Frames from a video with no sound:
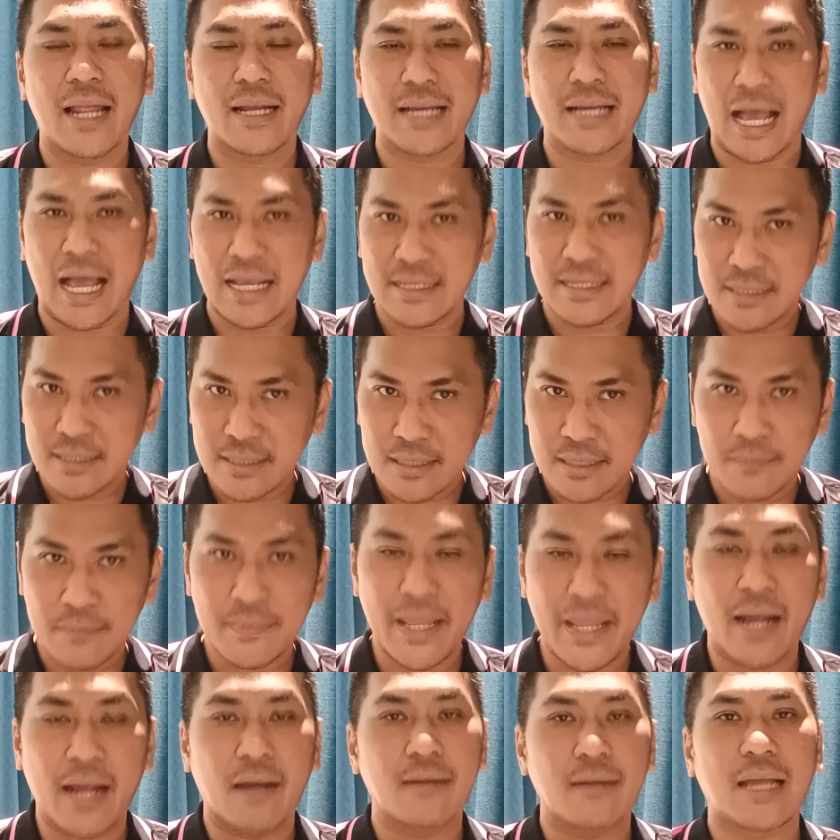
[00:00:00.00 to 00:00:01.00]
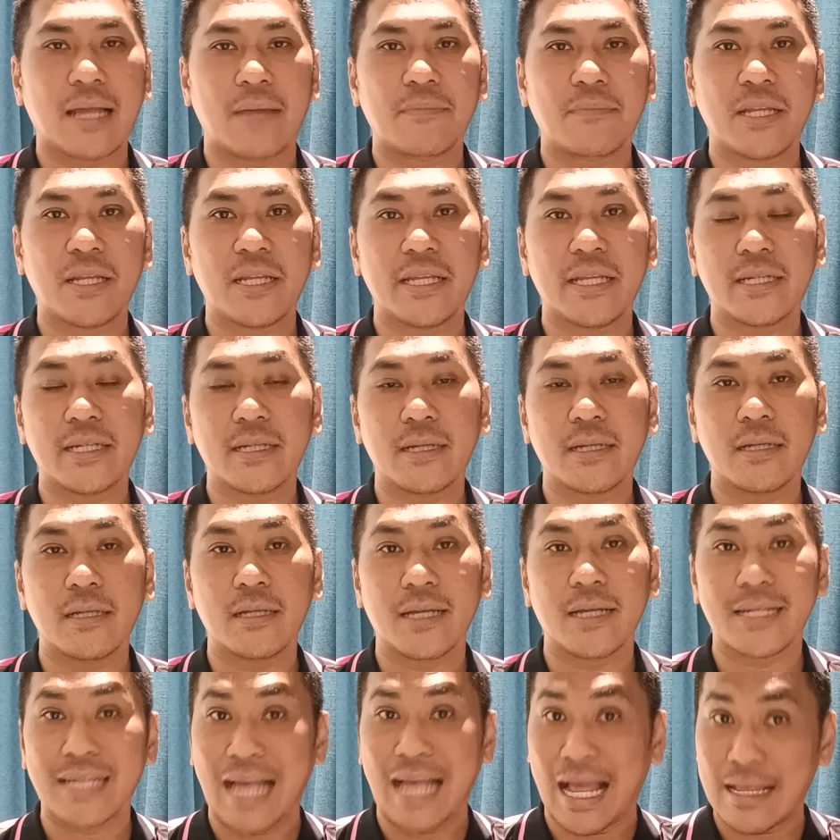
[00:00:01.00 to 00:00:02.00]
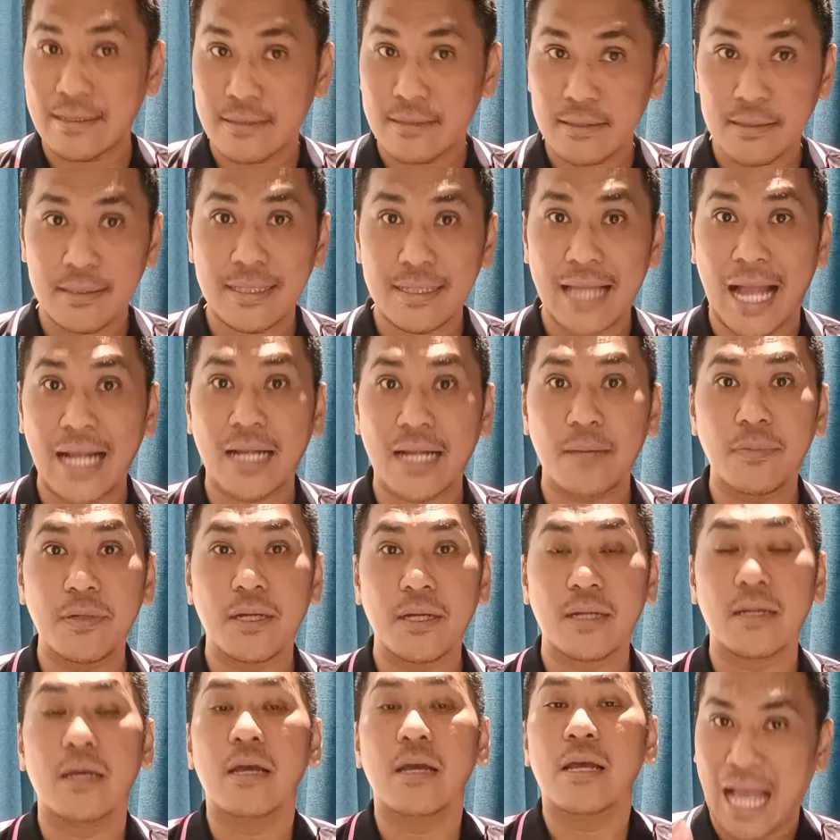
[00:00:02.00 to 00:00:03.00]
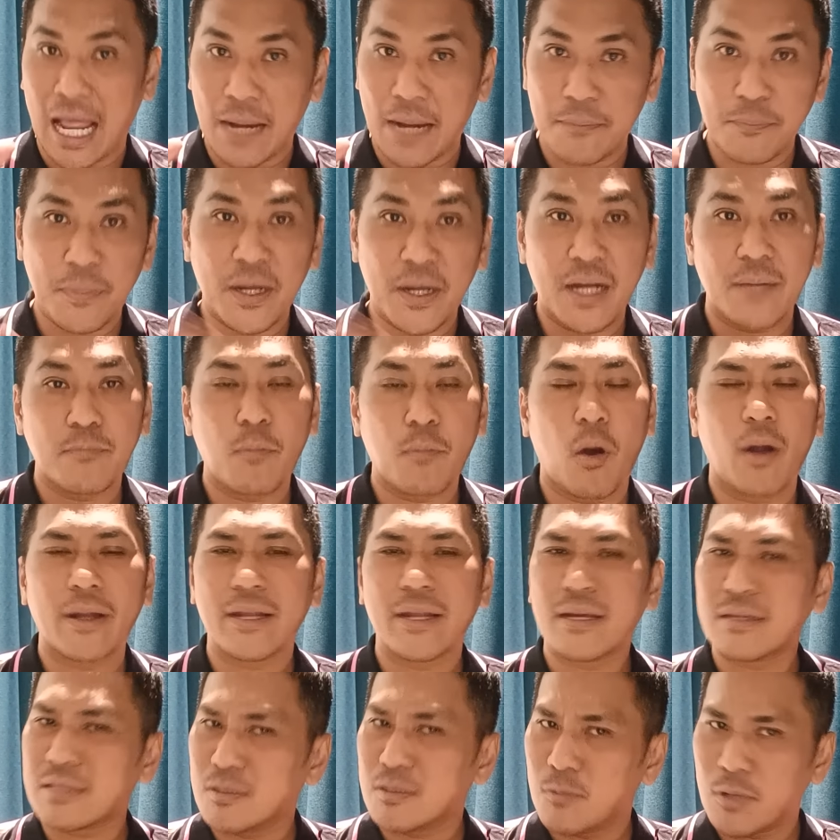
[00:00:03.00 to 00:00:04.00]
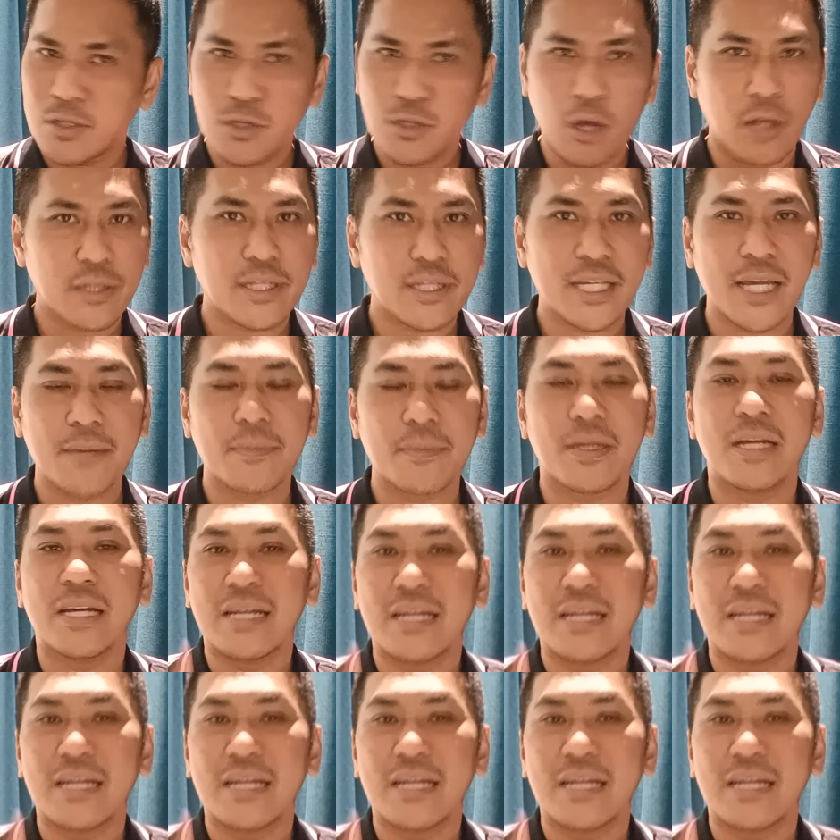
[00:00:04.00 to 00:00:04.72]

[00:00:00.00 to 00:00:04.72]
นะการยืนตำแหน่งก็ทำได้ดีขึ้นเรื่อยๆการสื่อสารกับเพื่อนการเปิดบอลนี่ก็ถือว่ายอดเยี่ยม